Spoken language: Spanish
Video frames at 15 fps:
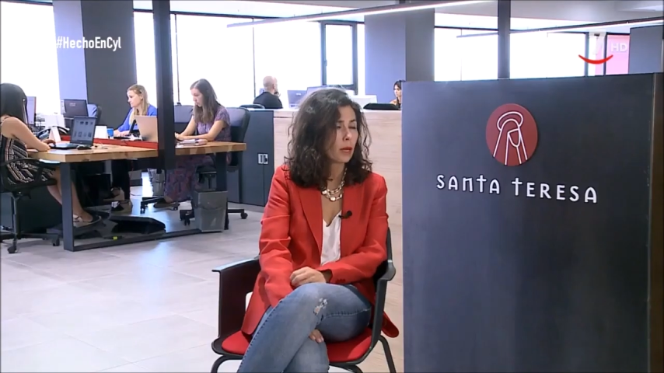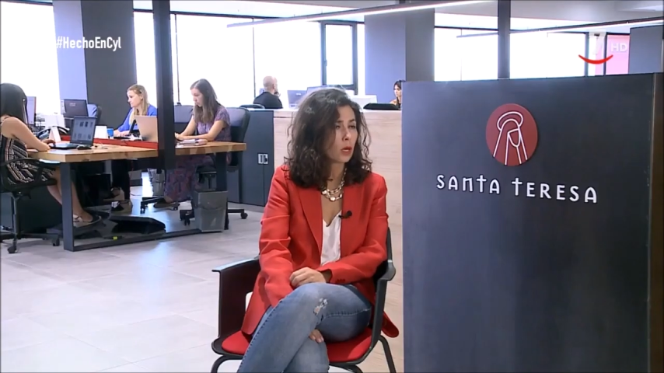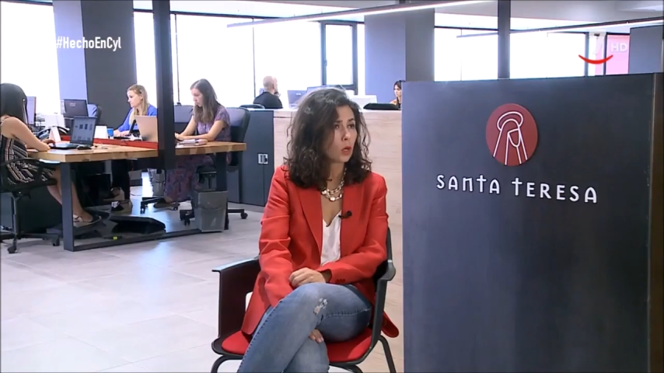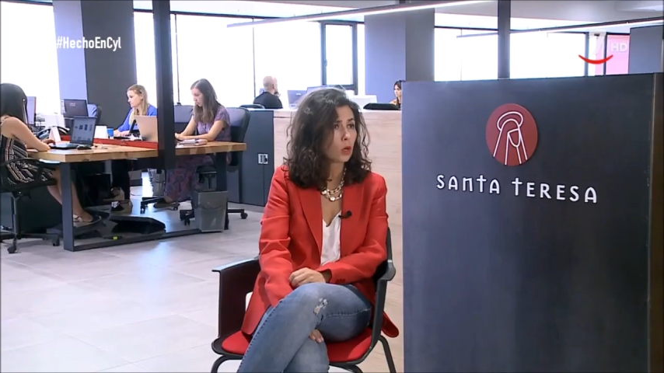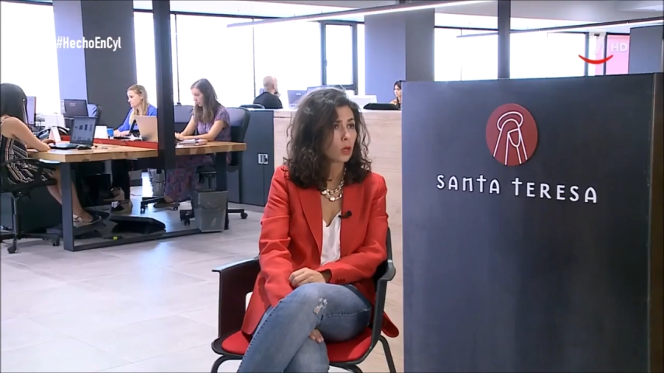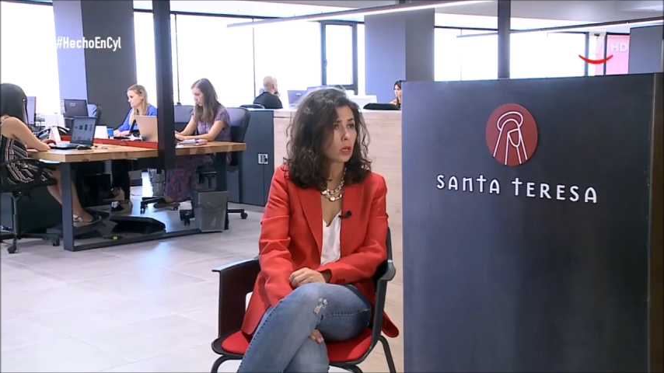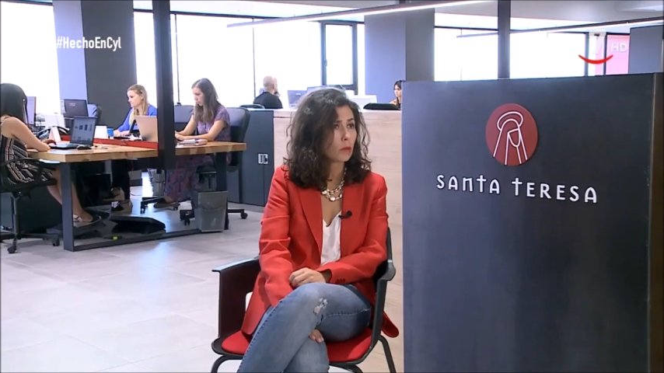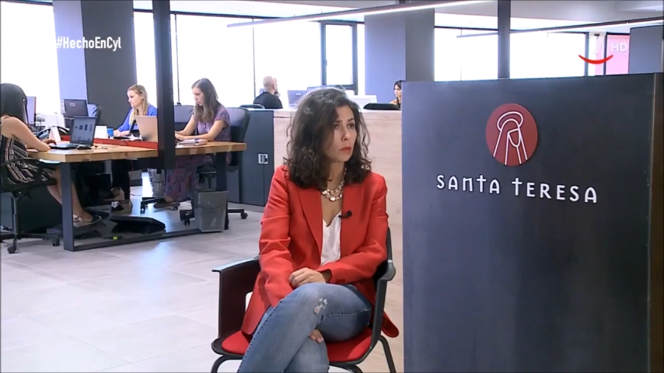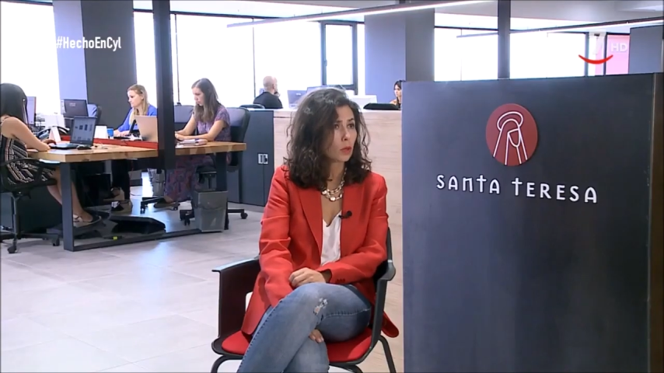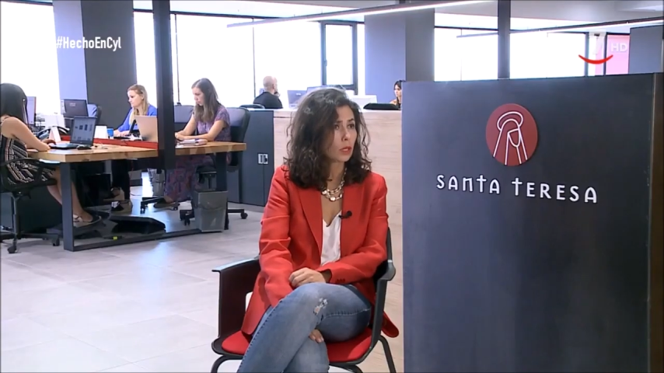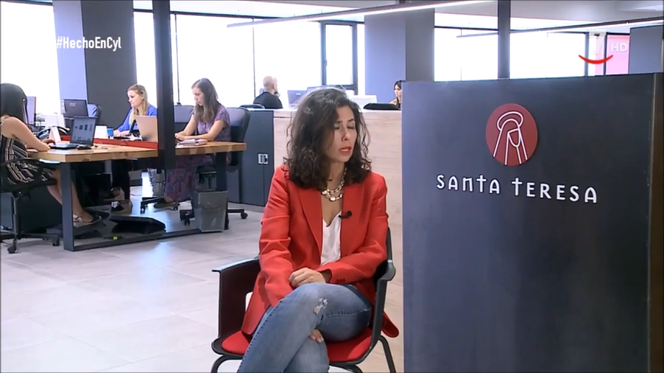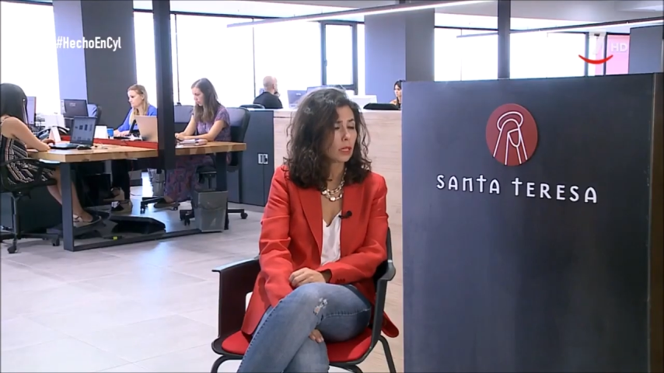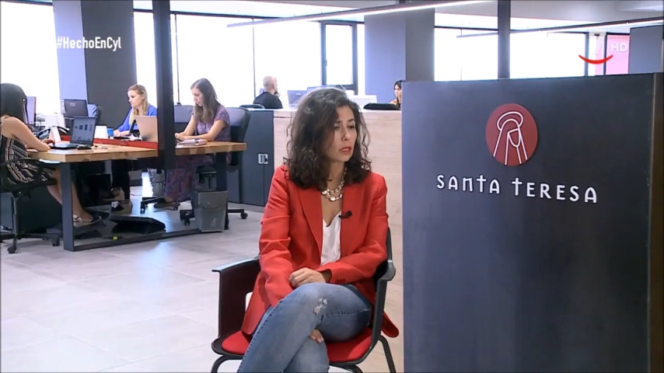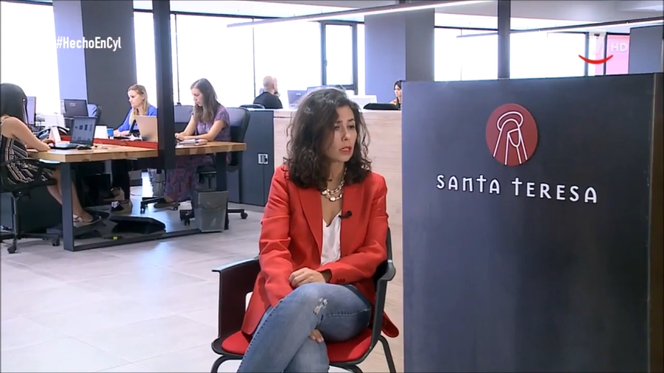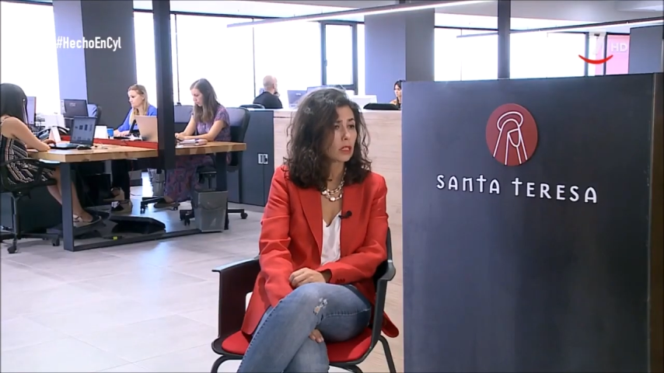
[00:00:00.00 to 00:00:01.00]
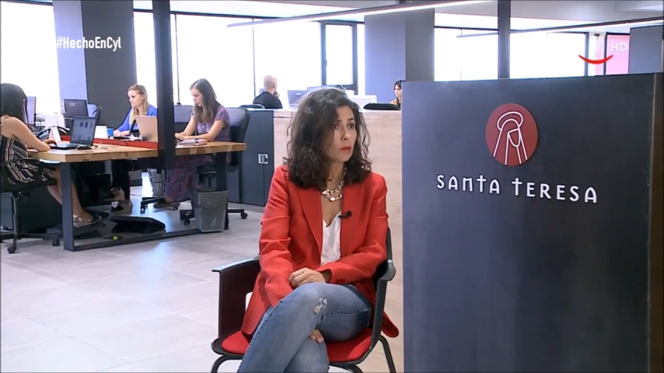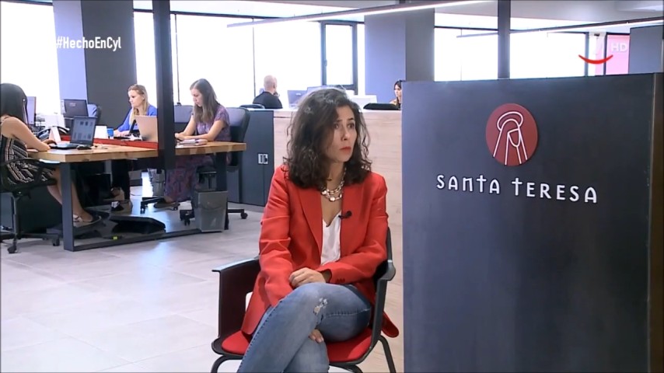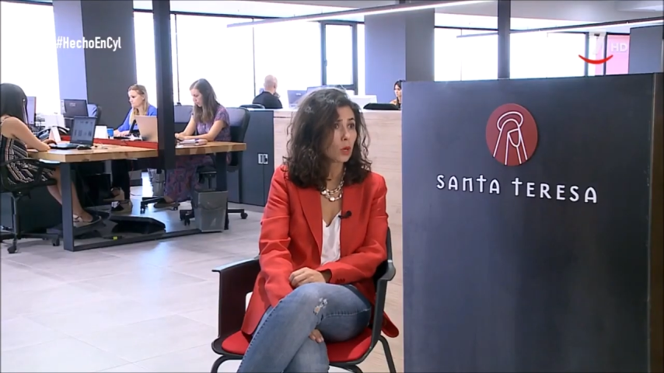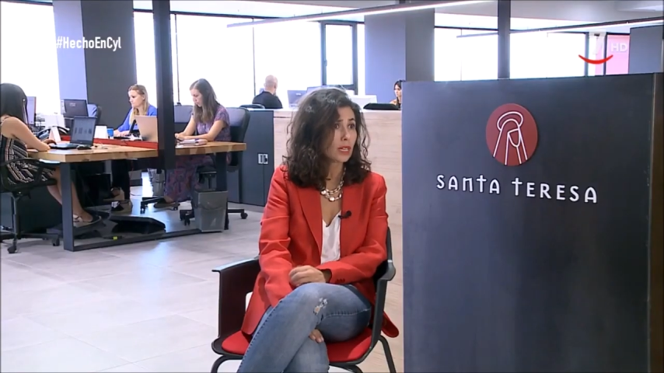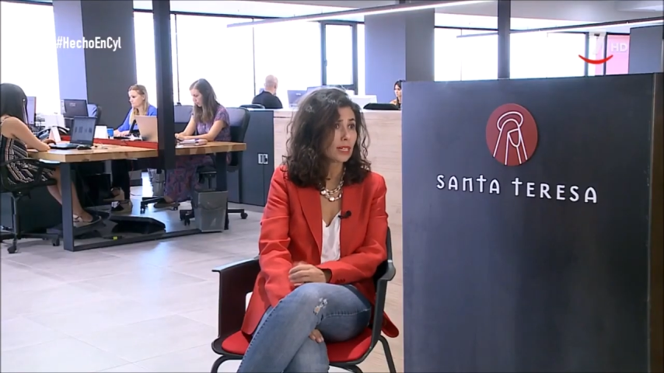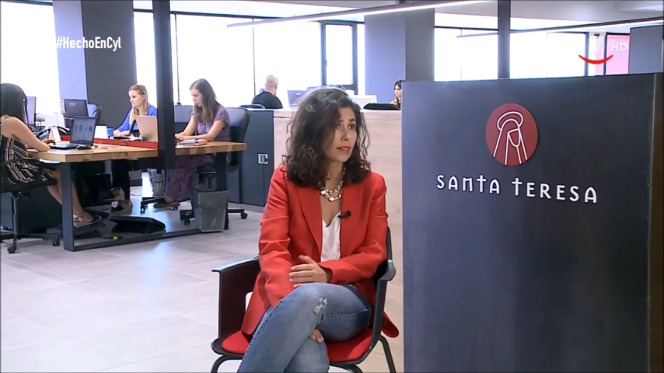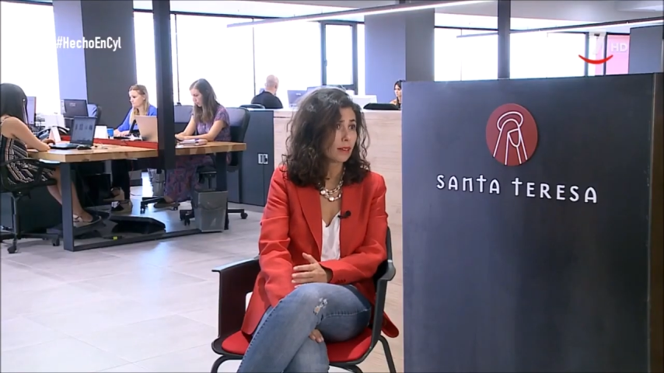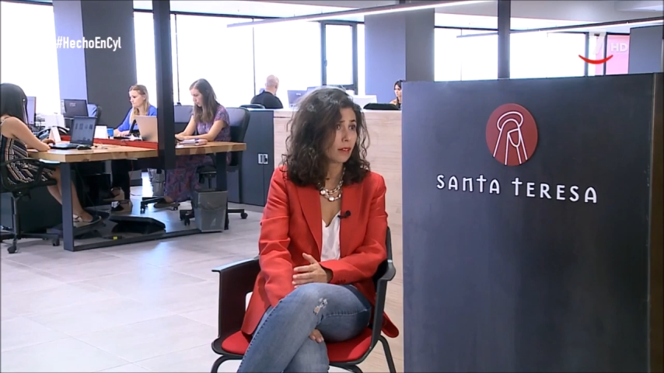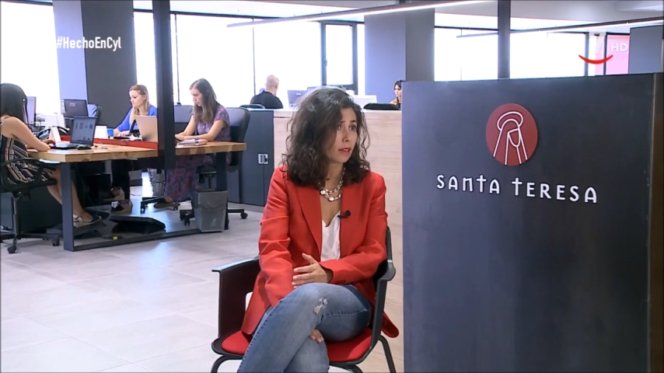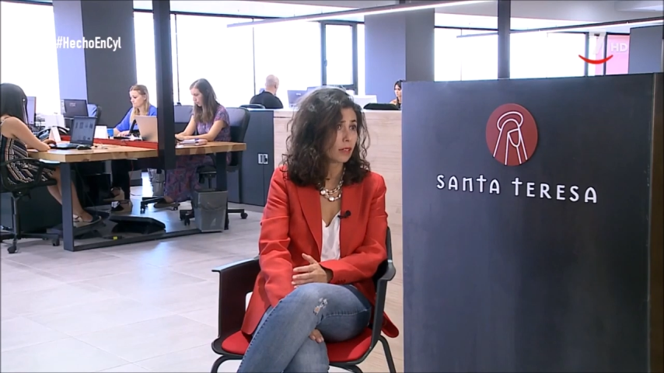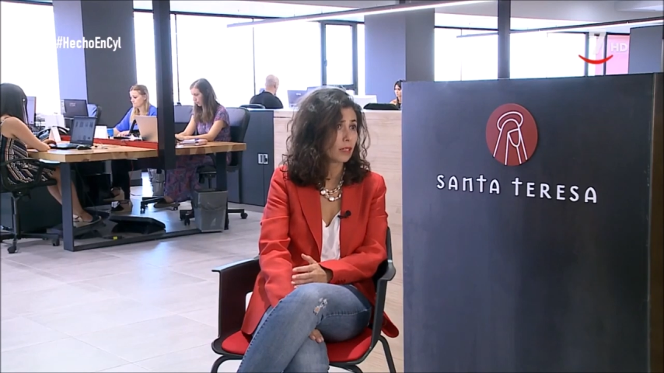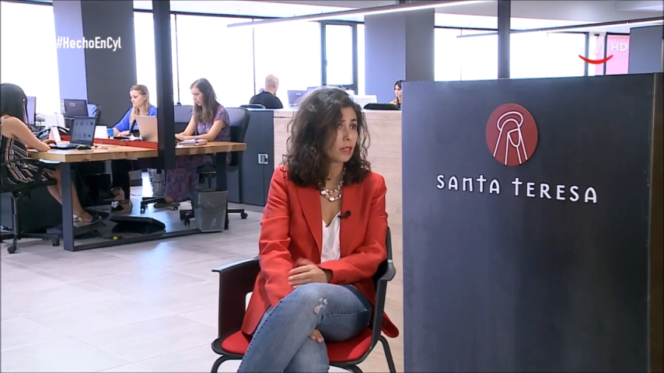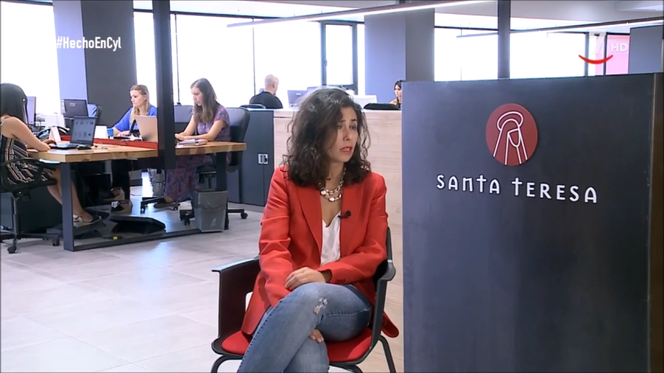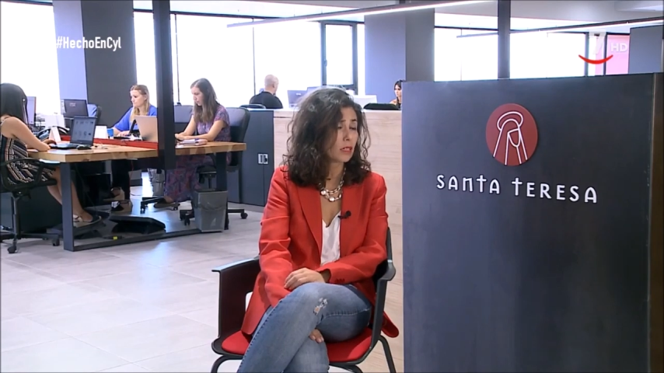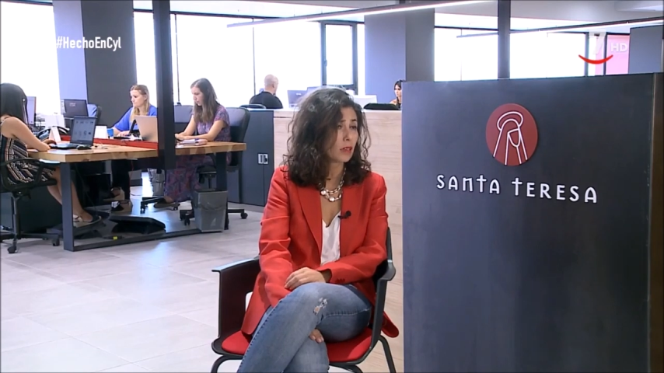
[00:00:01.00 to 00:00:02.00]
valor importantísimo que Santa
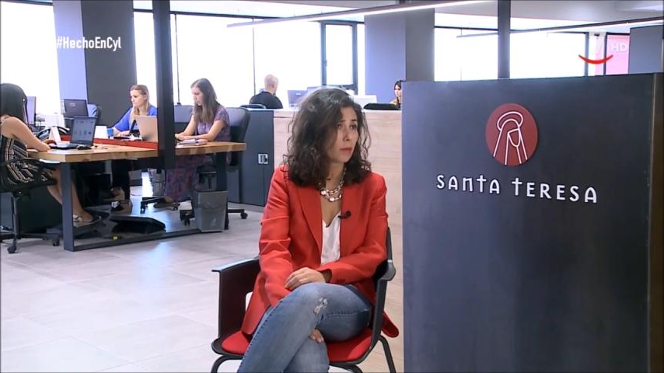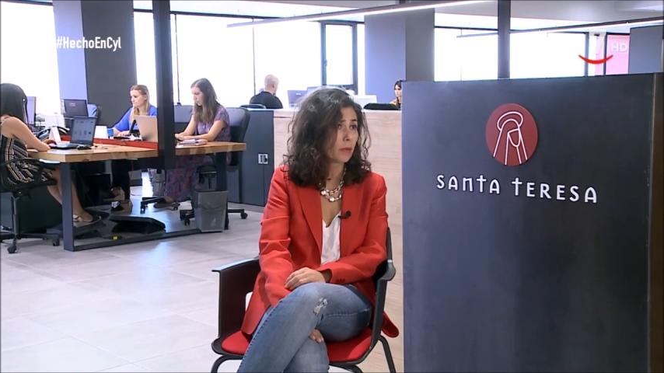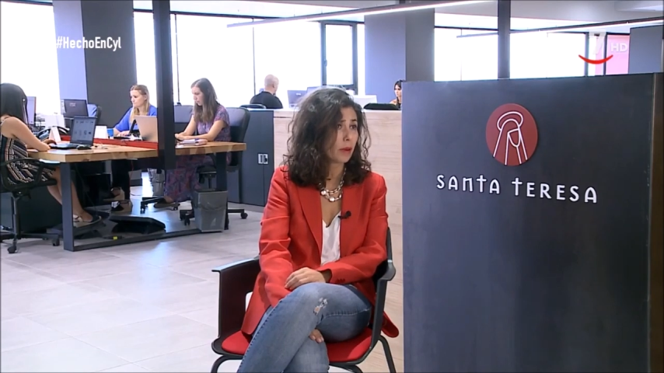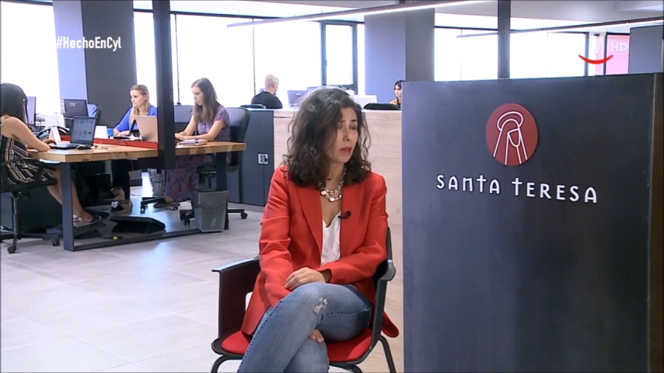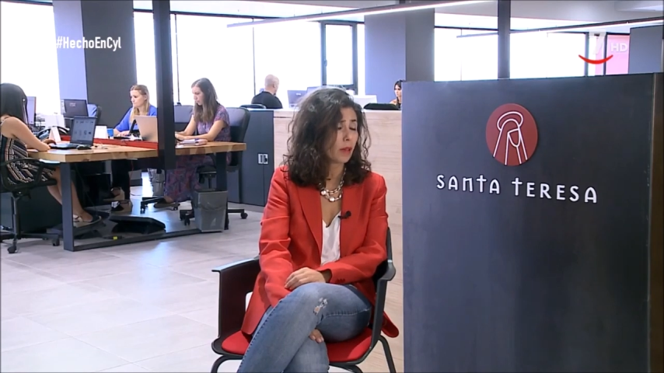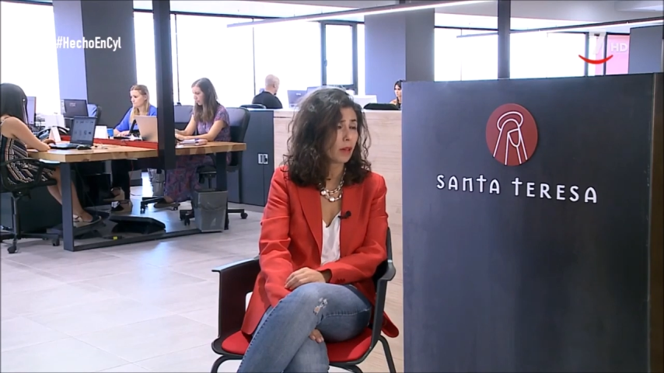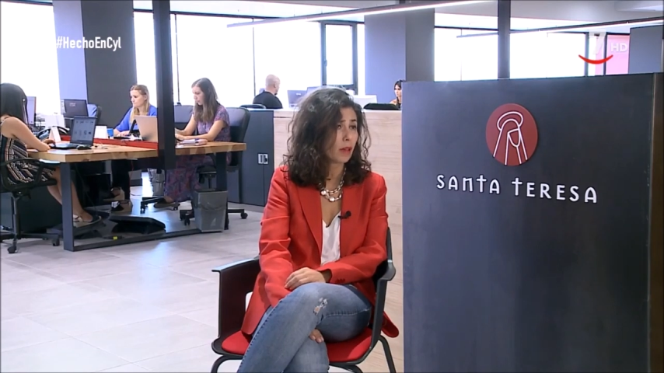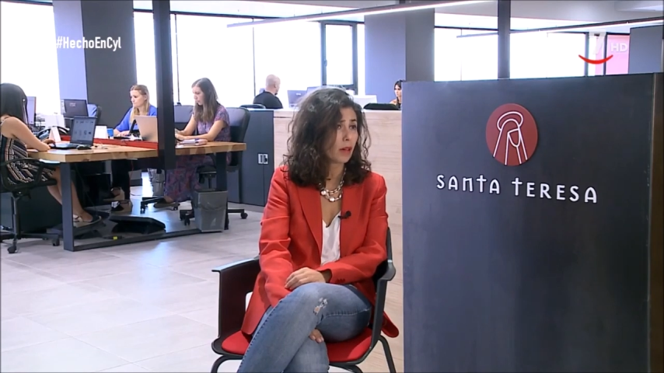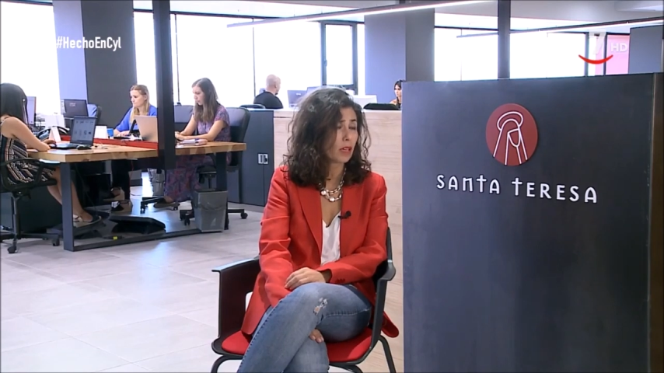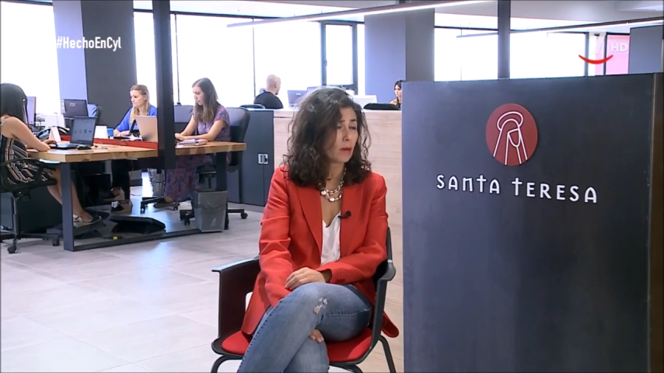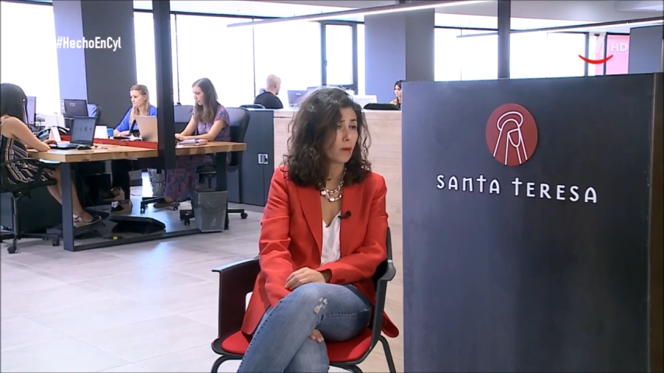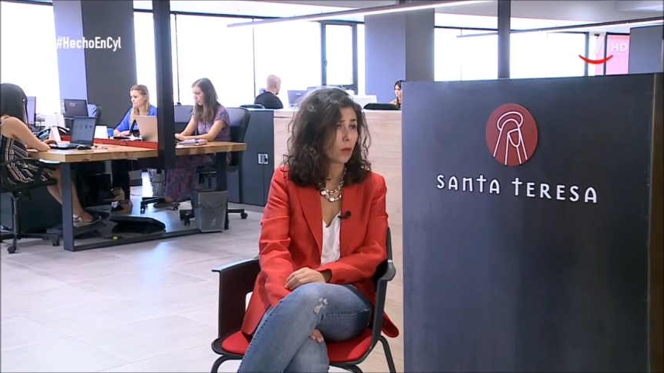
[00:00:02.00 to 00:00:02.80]
Teresa siempre ha